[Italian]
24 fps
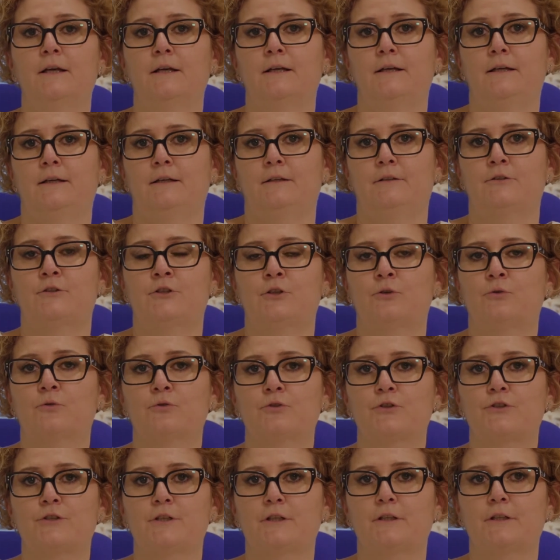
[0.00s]
eh, ci
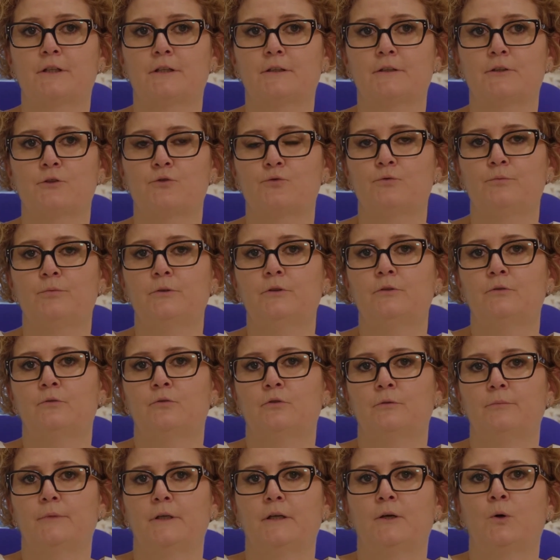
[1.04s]
considera da subito
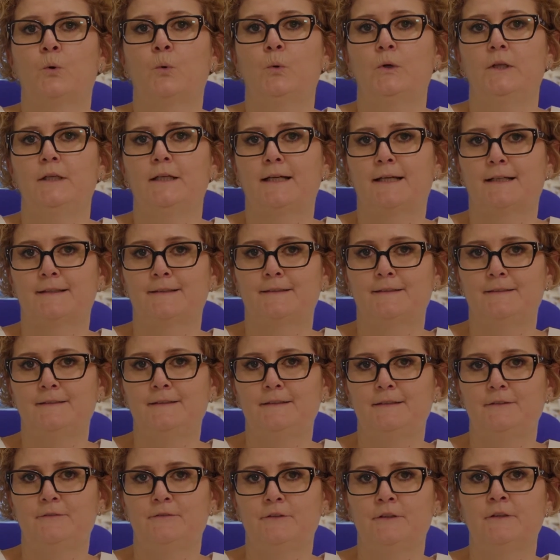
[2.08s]
come quelli
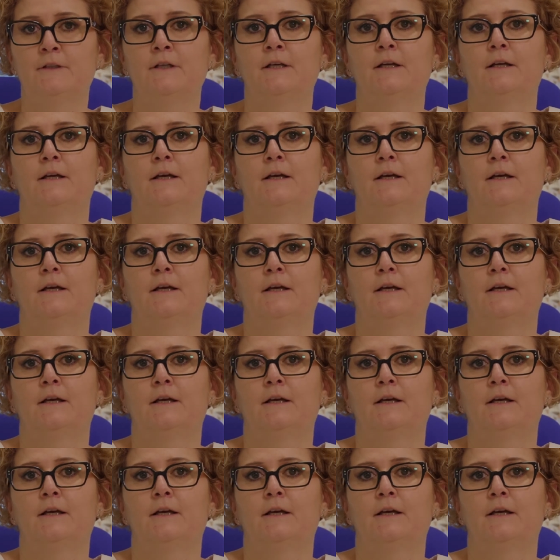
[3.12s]
cattivi